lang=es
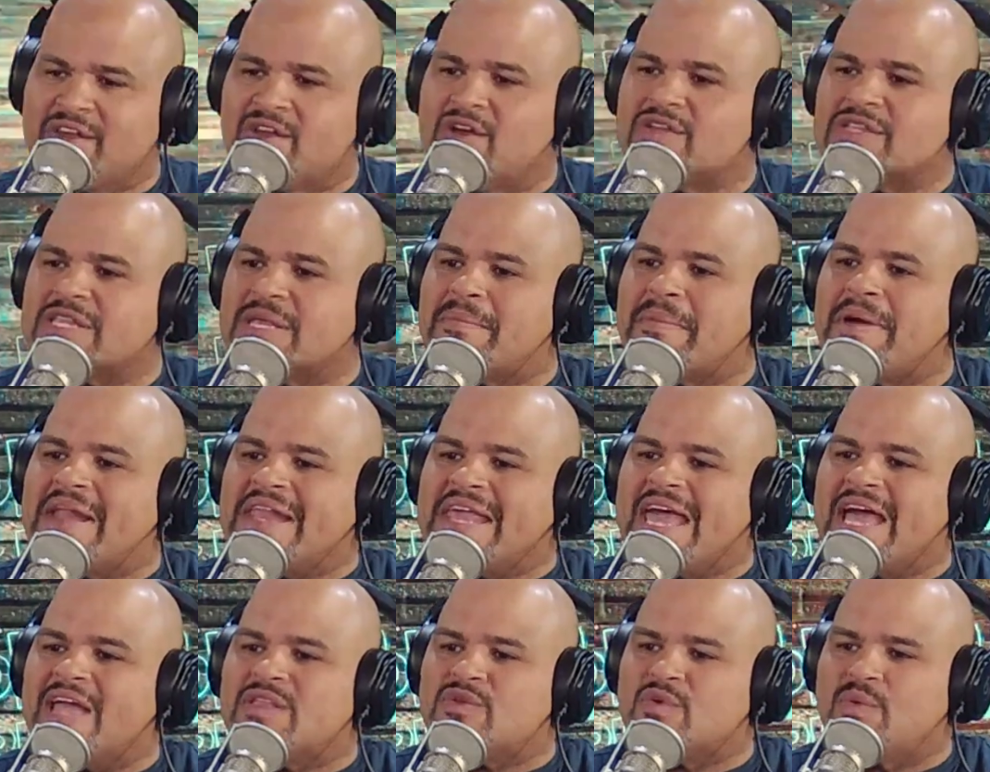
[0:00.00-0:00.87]
no te
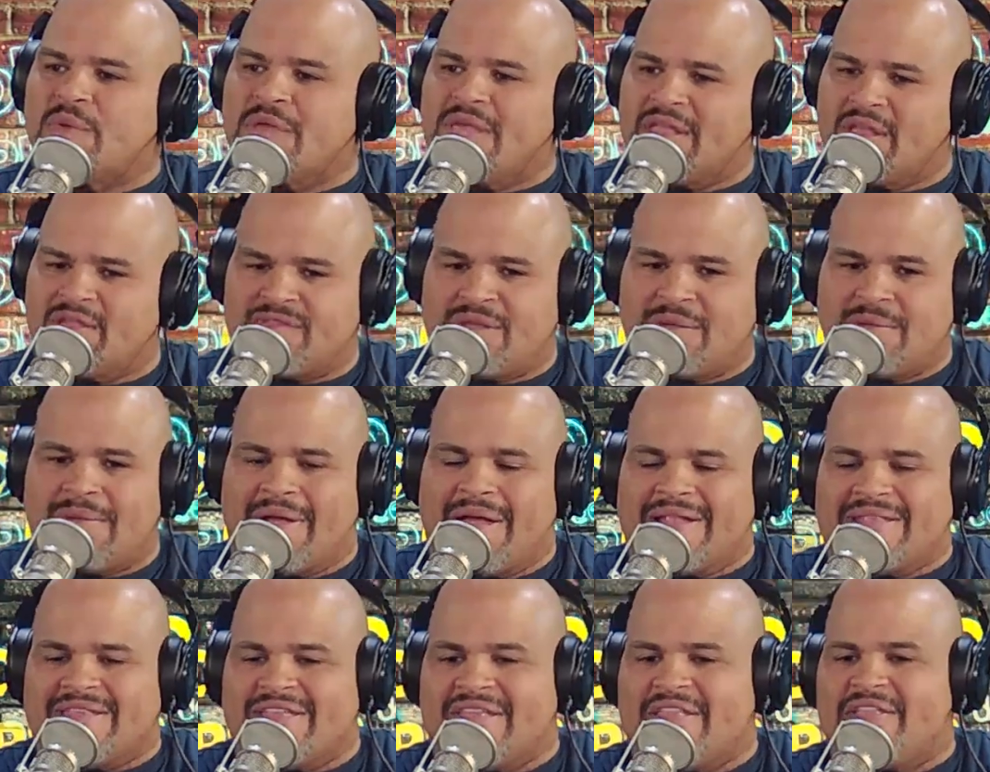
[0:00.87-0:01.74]
maneja tu vida.
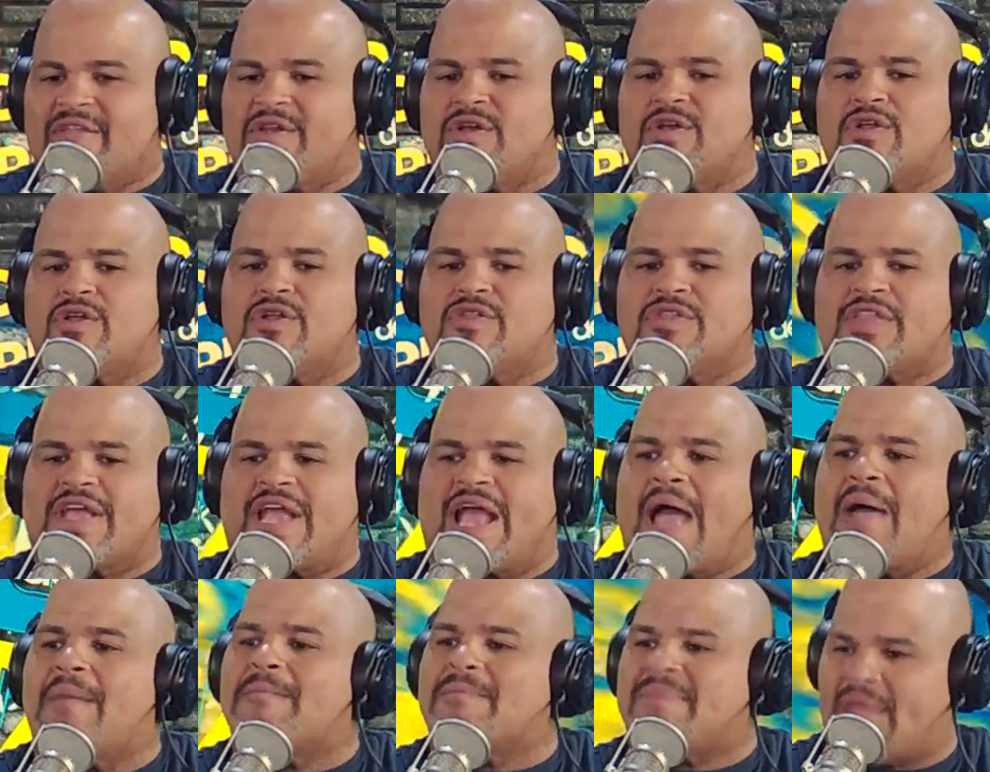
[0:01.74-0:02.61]
el dinero no te
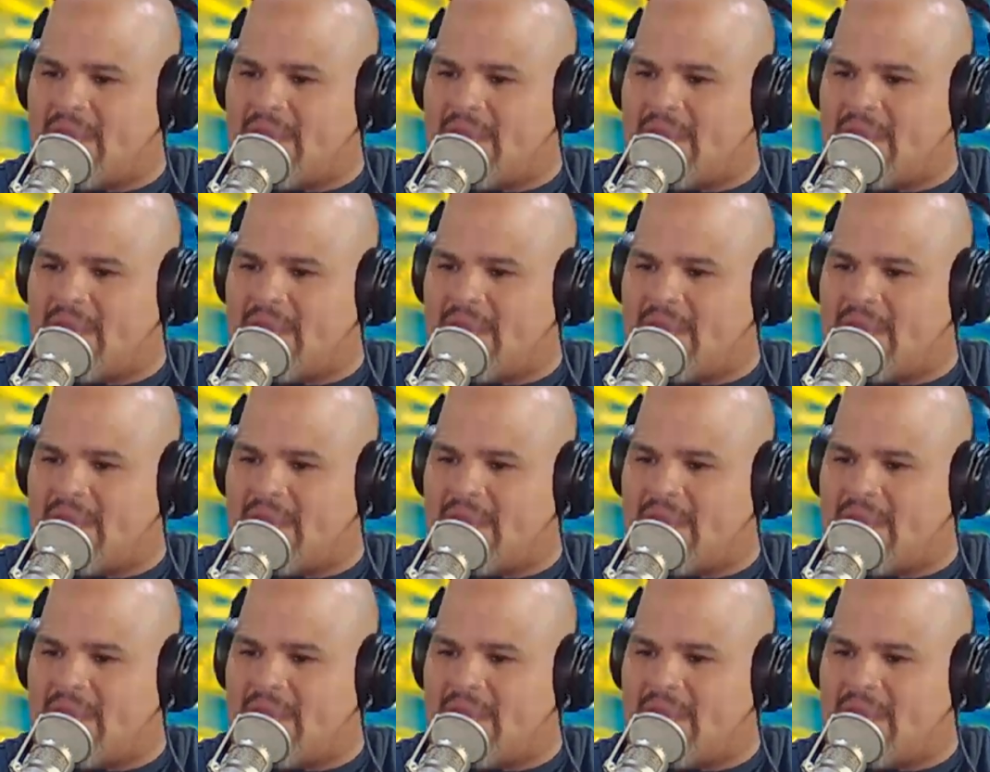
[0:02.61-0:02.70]
cambia